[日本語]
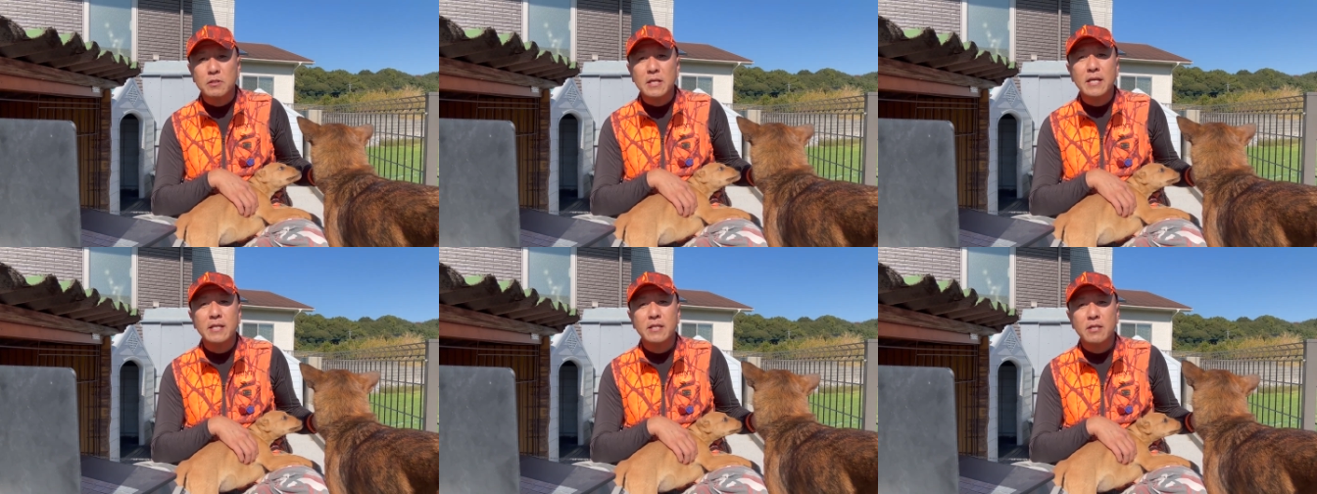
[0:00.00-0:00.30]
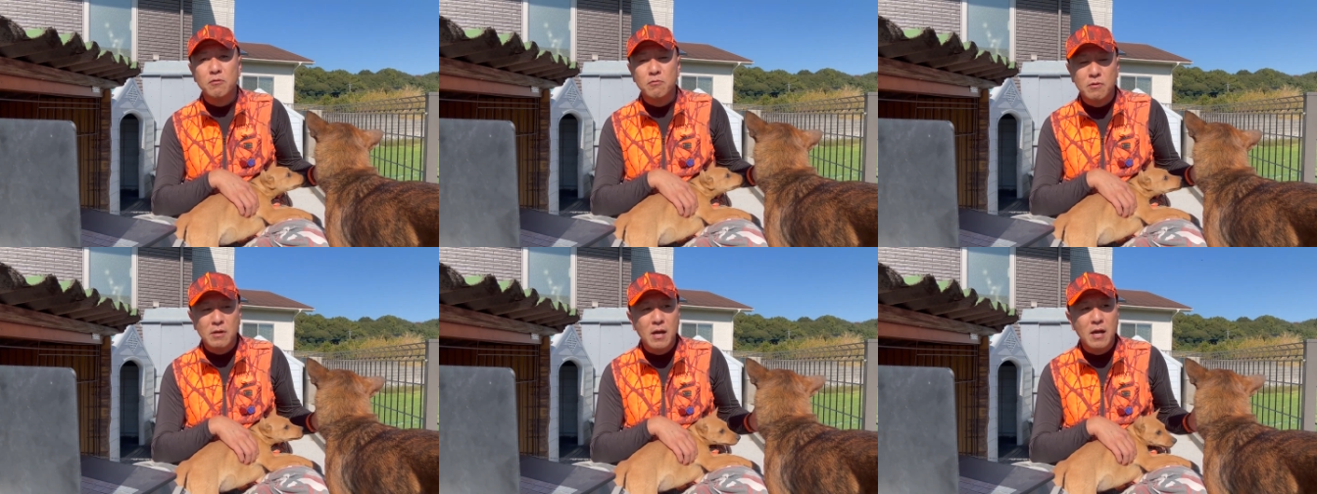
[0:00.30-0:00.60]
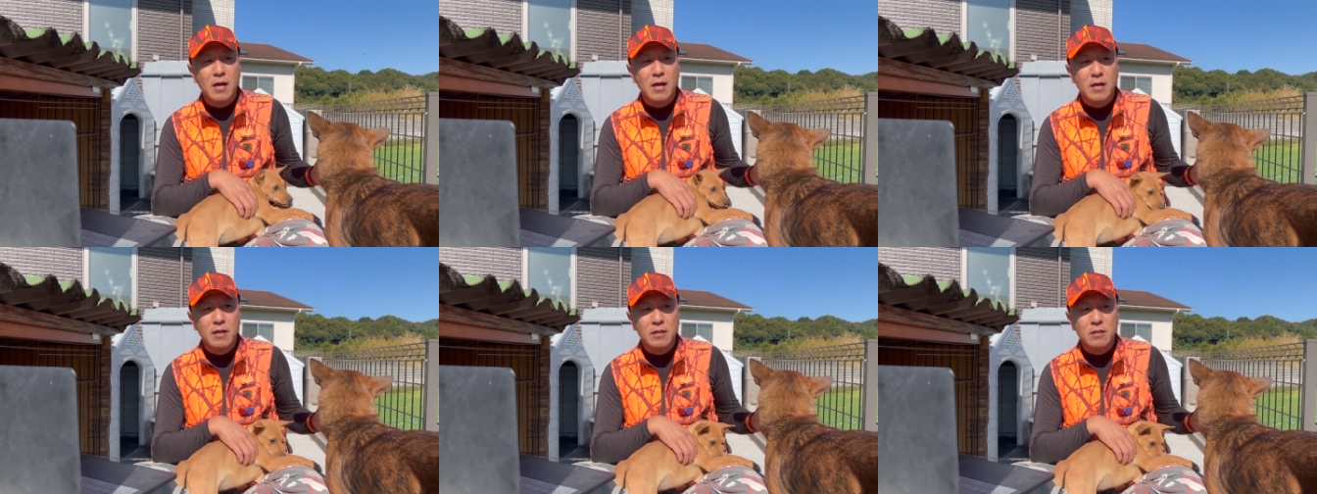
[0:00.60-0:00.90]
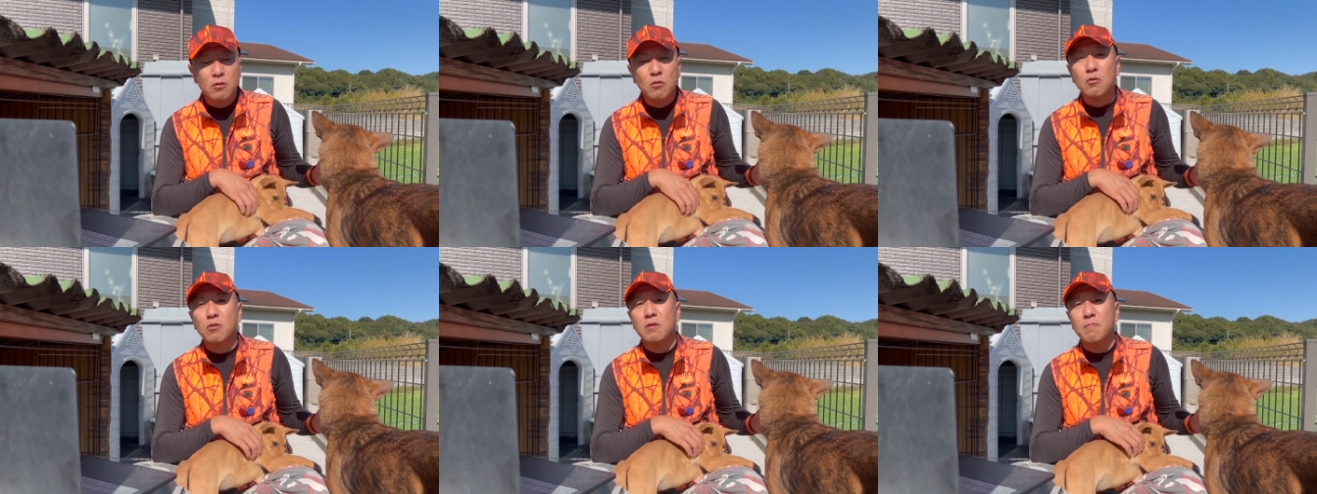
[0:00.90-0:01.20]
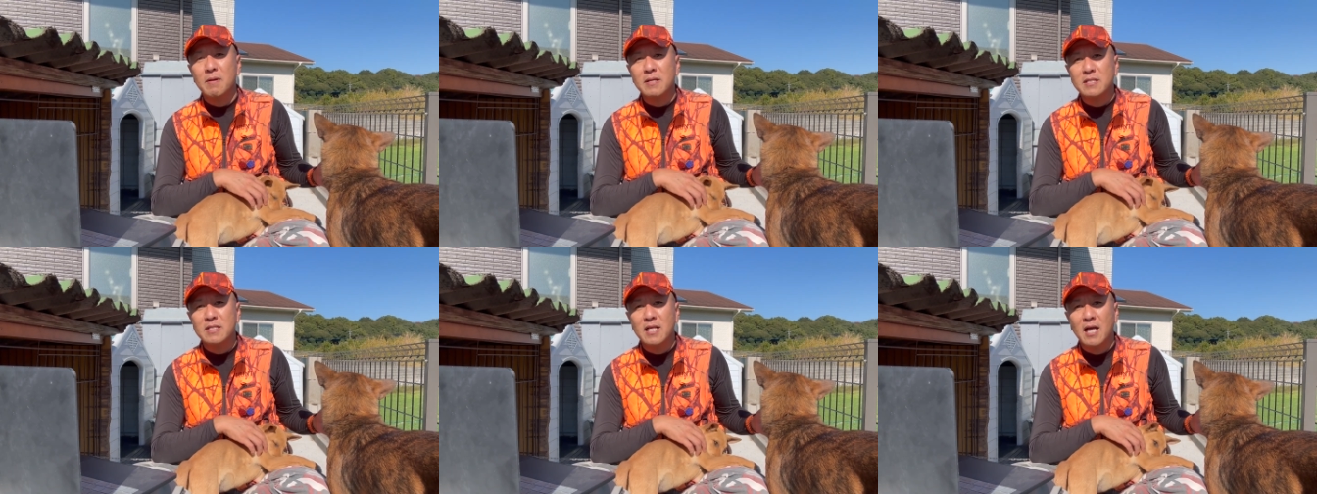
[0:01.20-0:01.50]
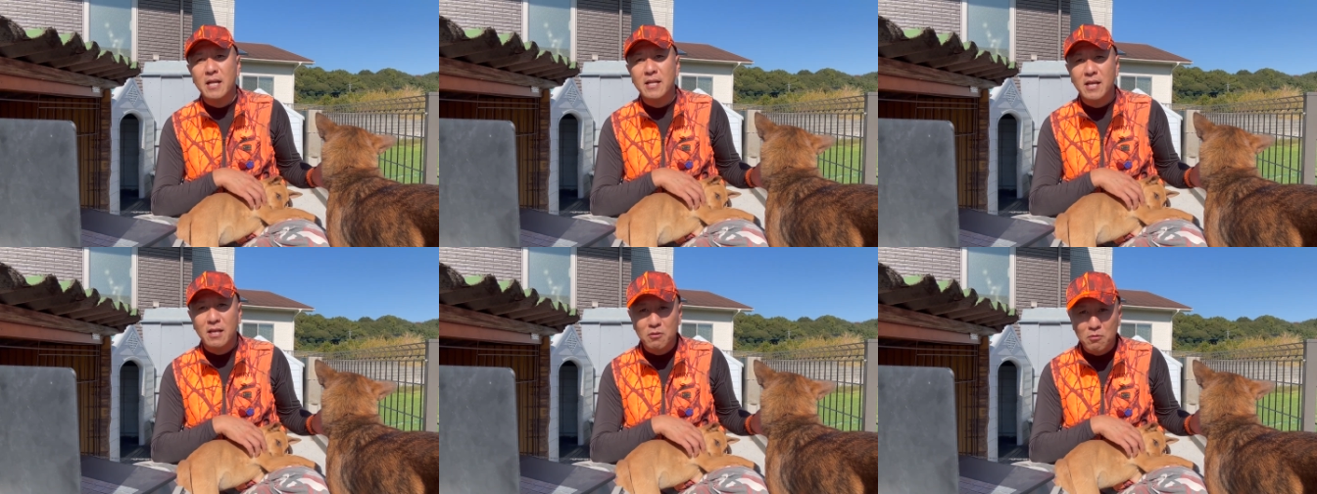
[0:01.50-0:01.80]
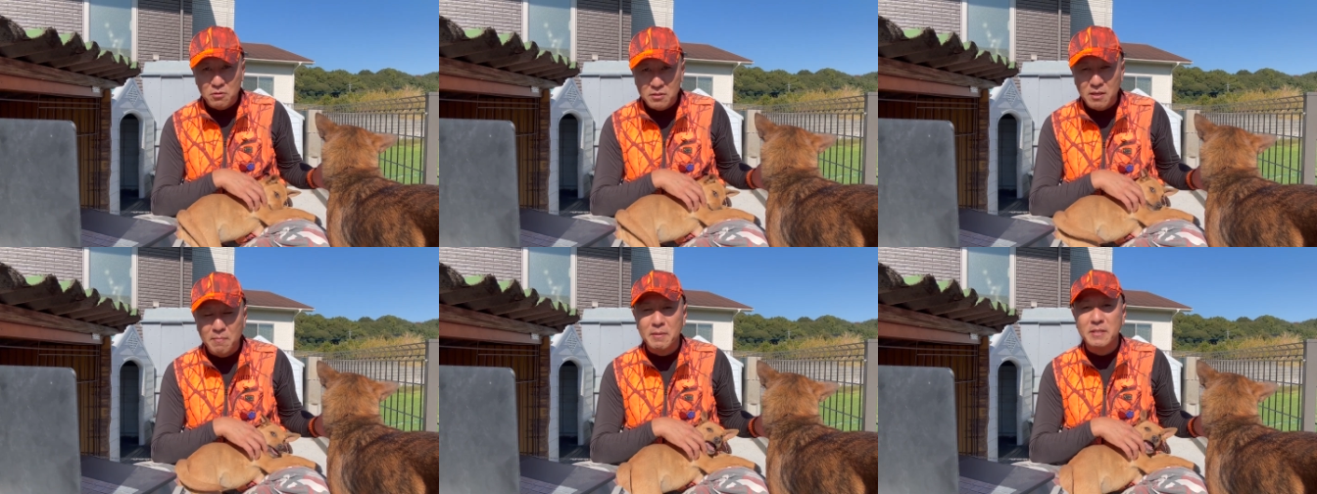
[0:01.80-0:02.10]
材っていうか、届きました。ありがと
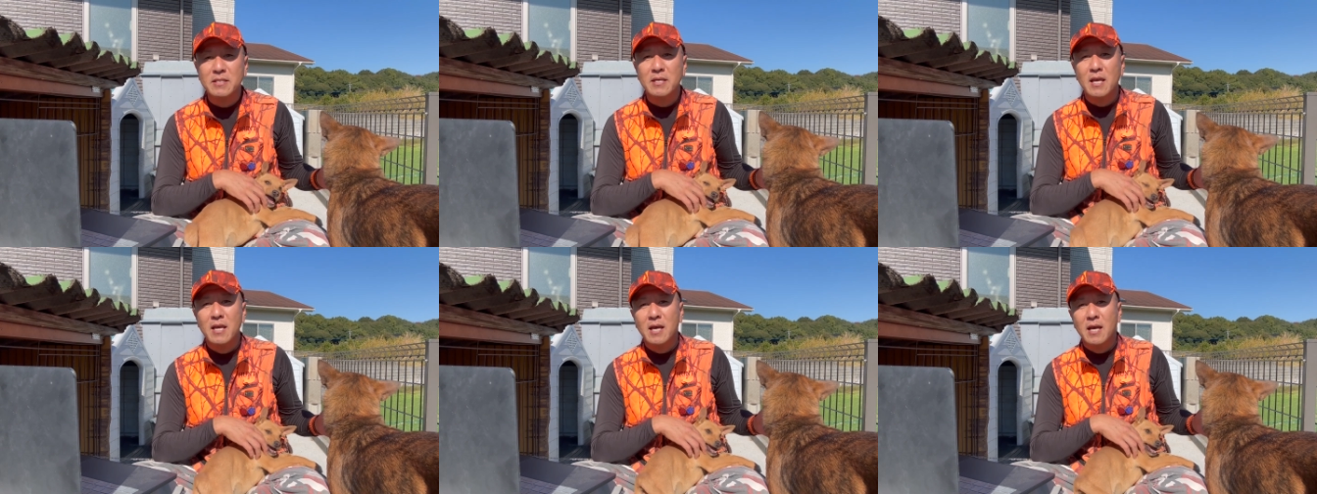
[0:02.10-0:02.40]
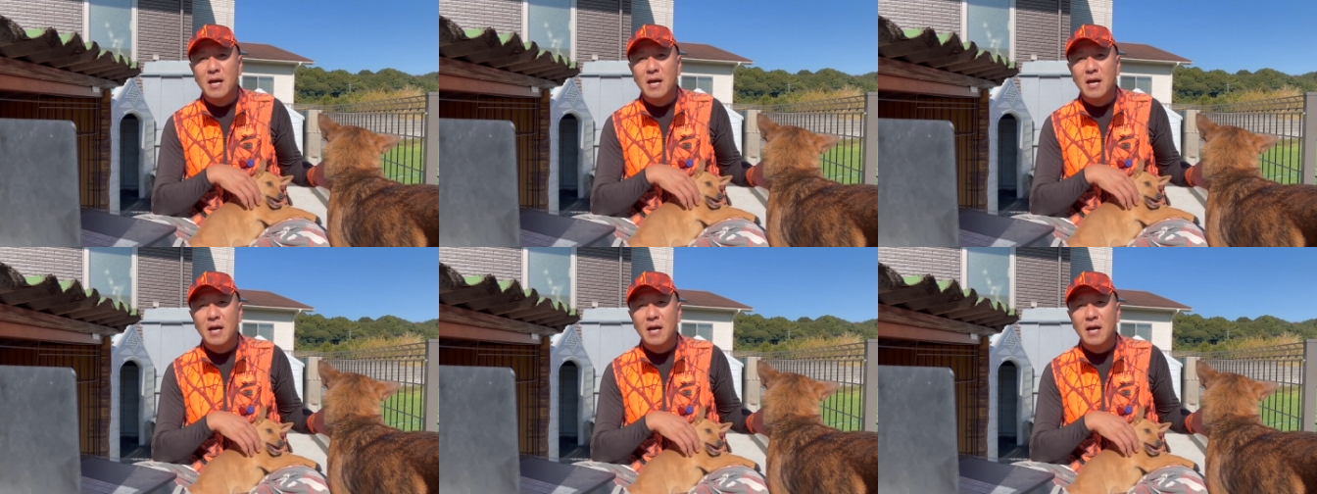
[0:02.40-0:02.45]
うございます。